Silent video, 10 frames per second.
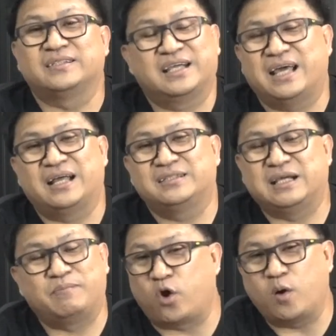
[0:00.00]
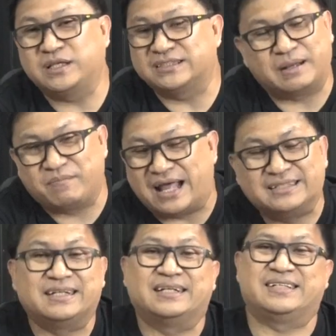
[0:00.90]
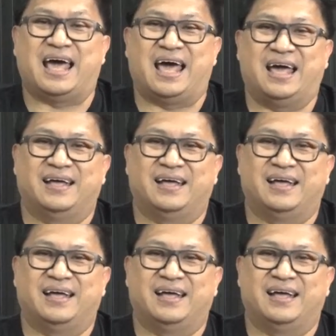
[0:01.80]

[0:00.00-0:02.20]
จะจะพร้อมจะทำการเจรจา